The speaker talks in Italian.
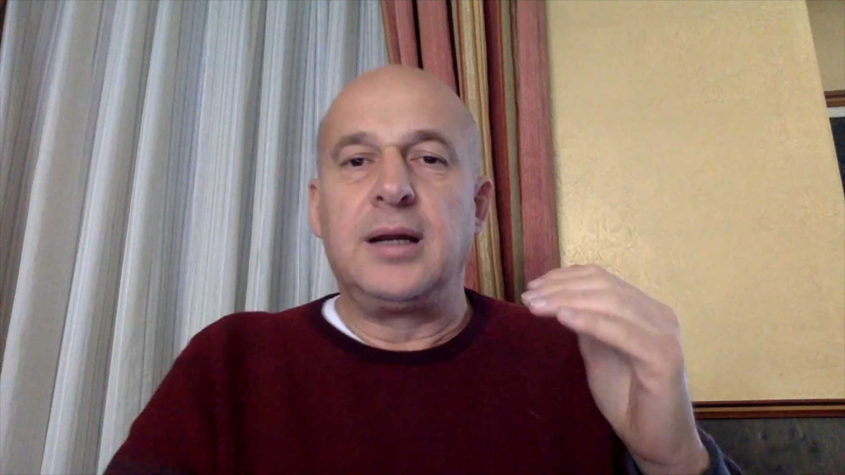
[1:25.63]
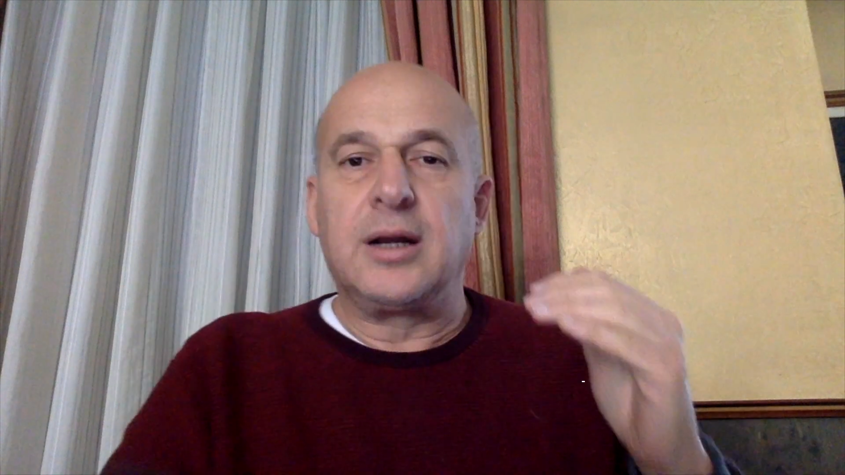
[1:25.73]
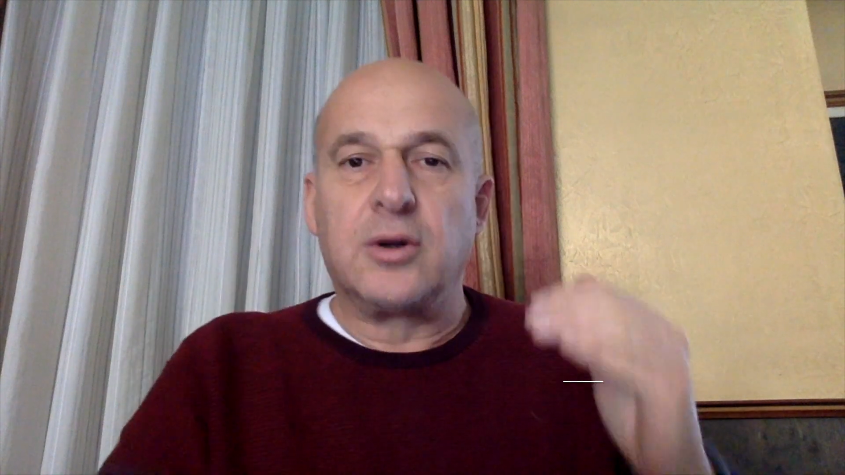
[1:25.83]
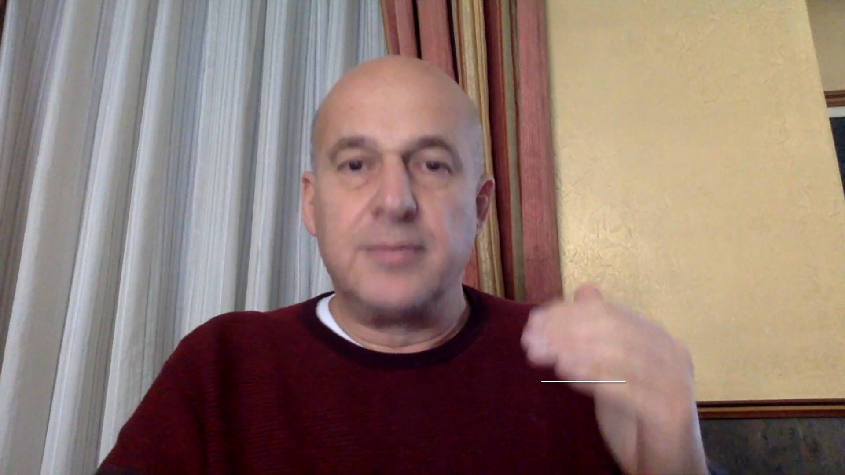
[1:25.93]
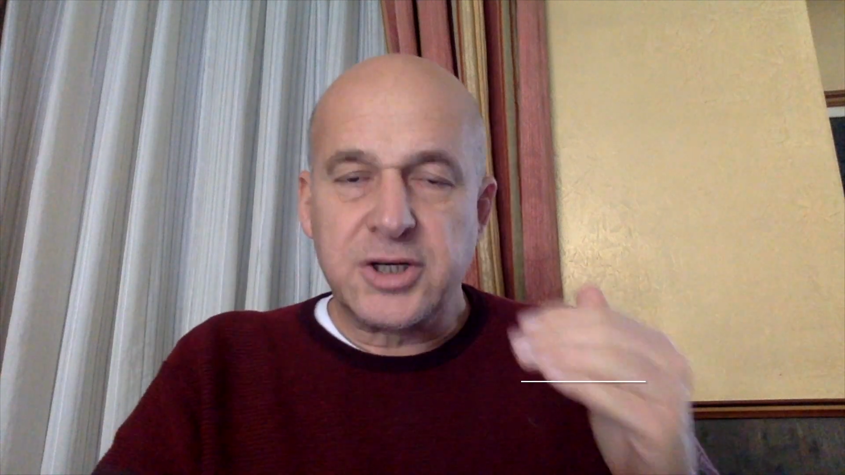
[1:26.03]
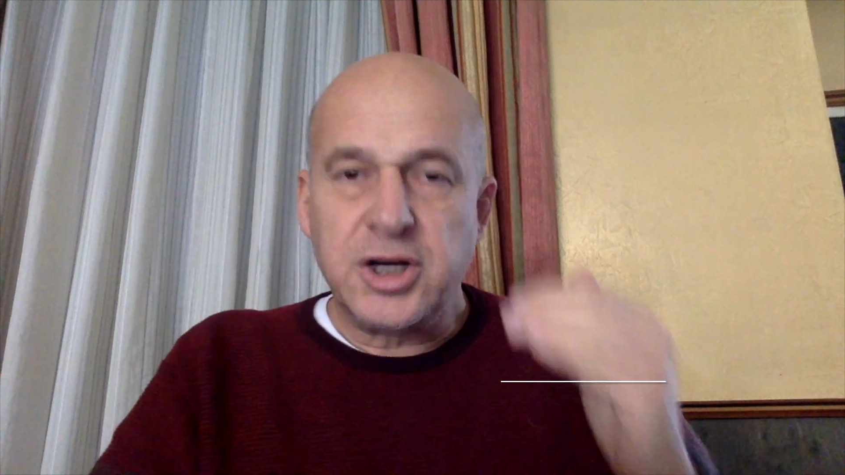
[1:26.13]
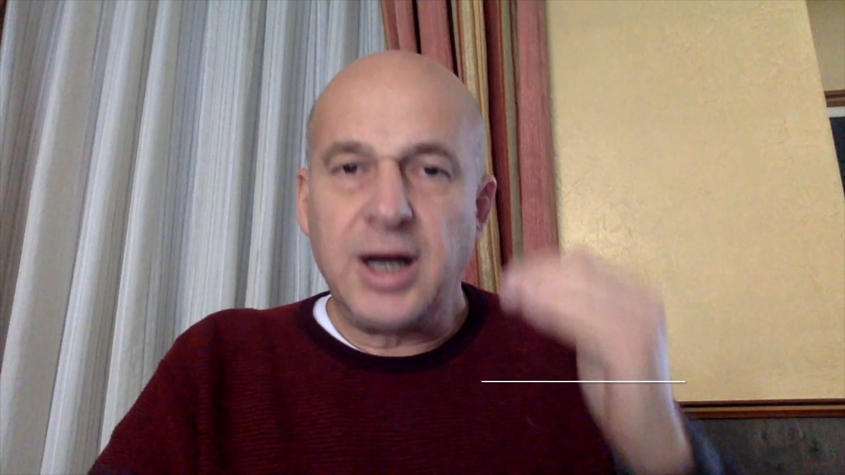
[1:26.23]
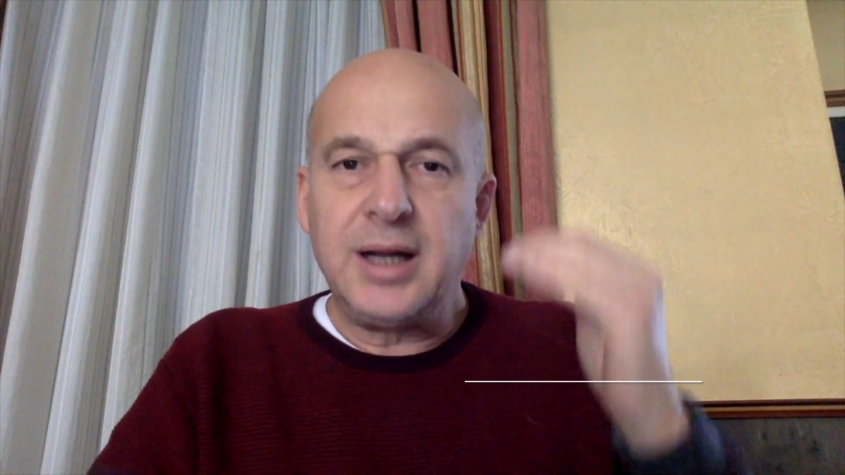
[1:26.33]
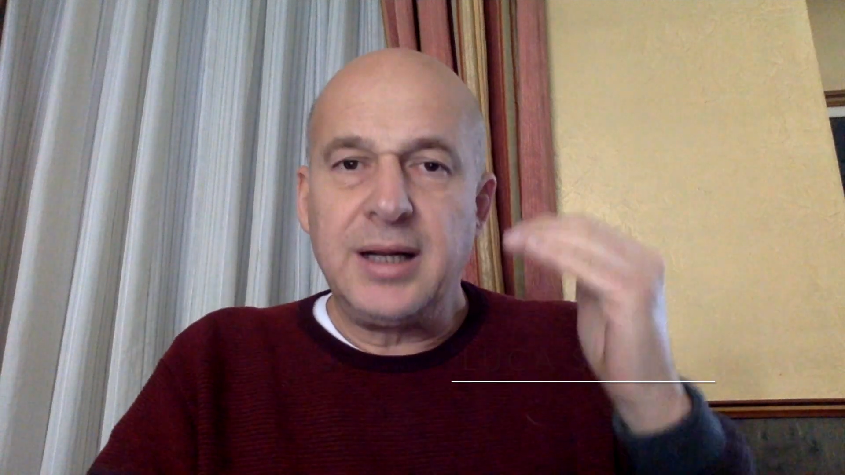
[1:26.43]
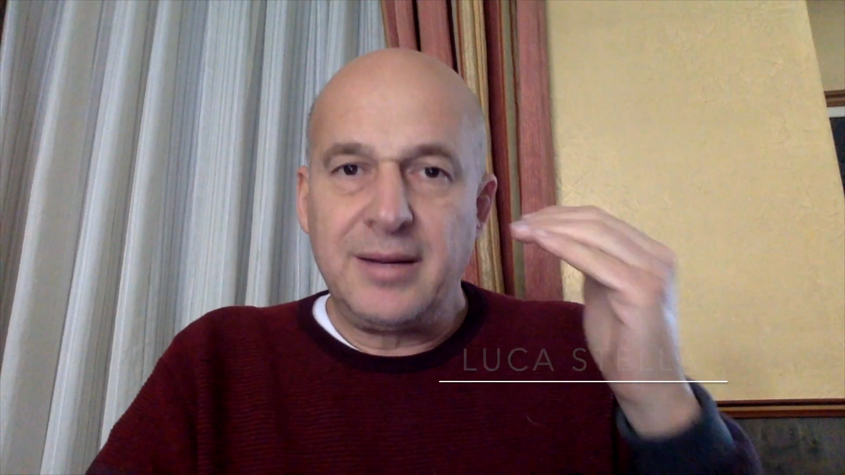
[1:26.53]
Nel
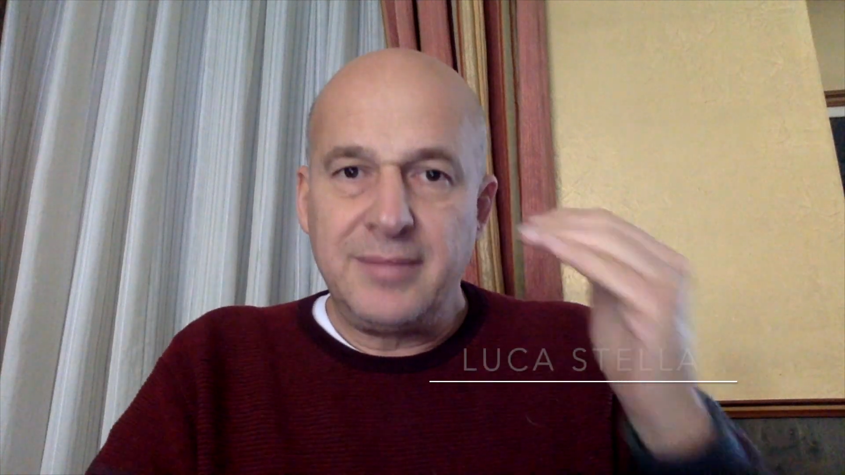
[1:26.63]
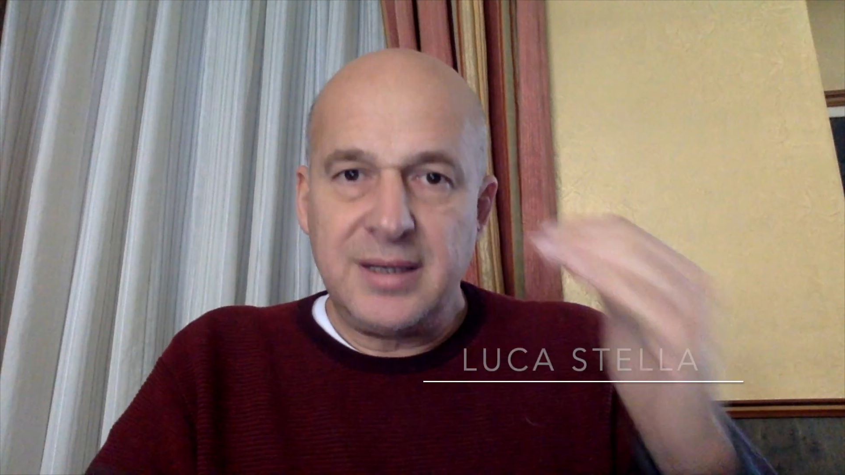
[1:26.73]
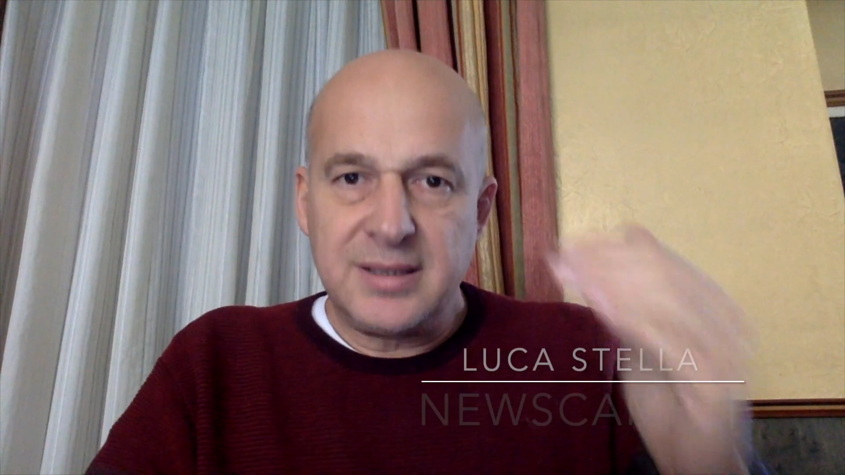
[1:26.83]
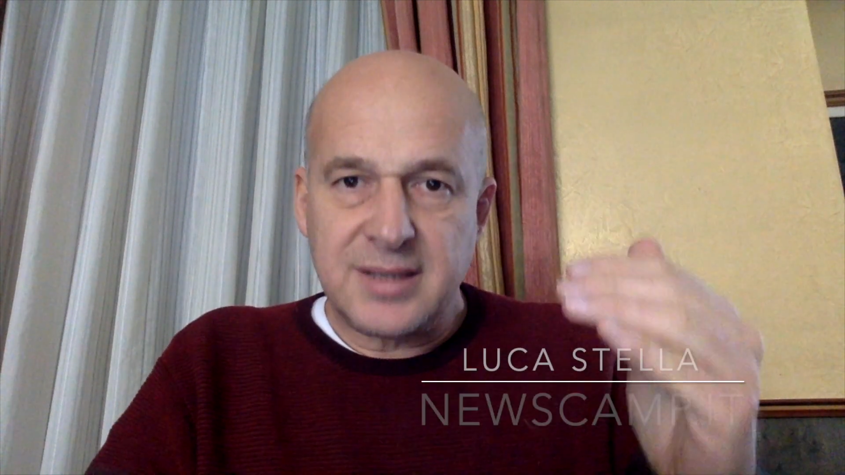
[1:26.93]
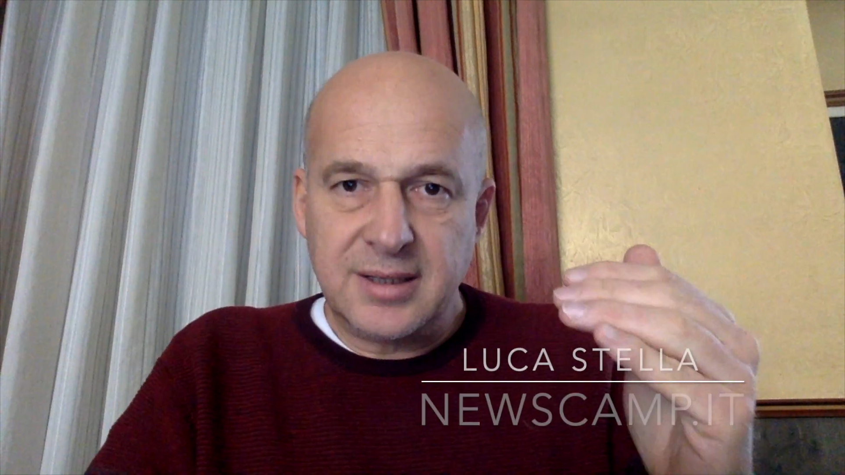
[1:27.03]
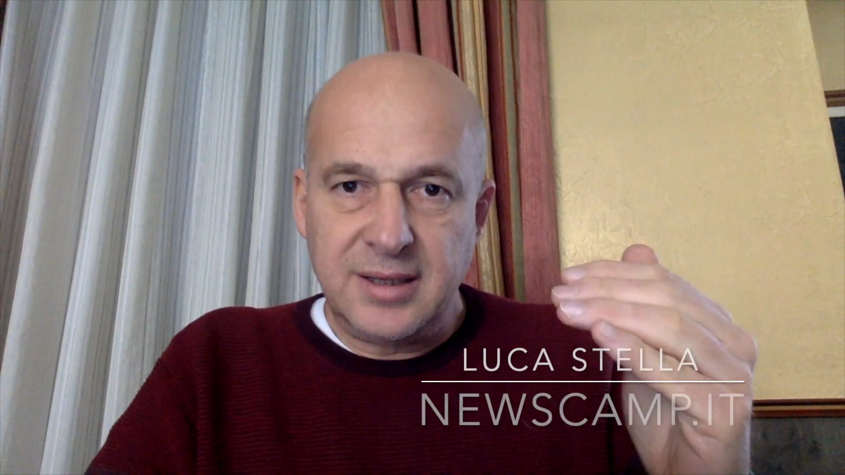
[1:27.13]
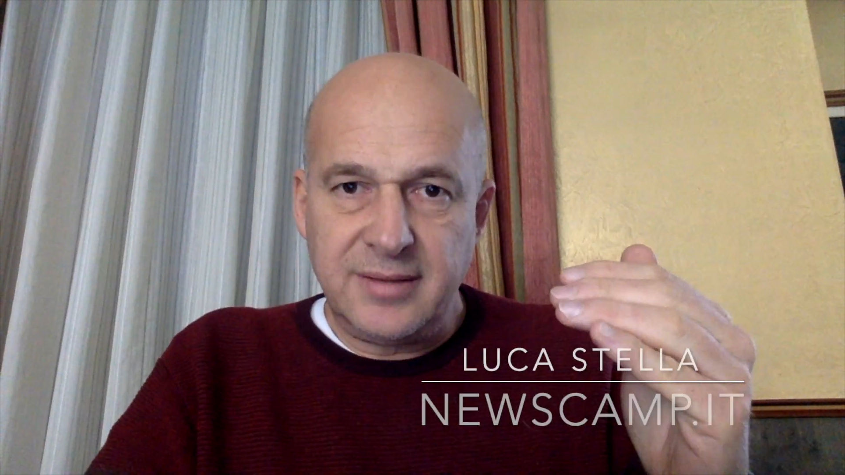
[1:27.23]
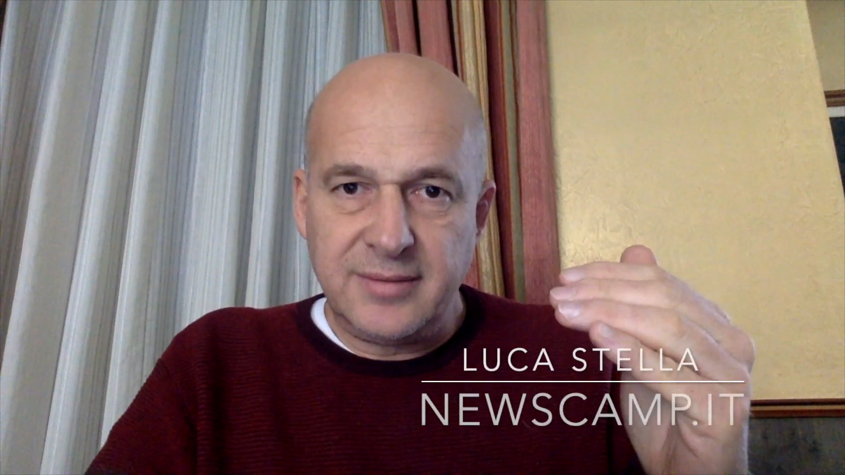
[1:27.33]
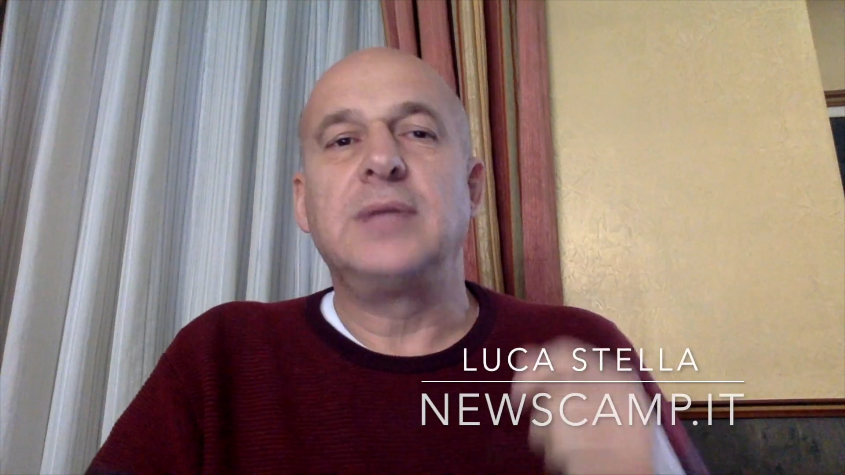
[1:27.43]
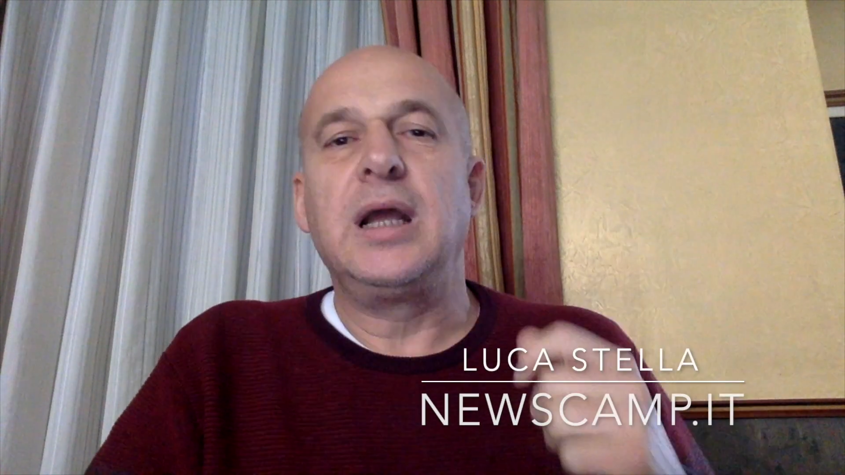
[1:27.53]
commerciale e nell'amministrativo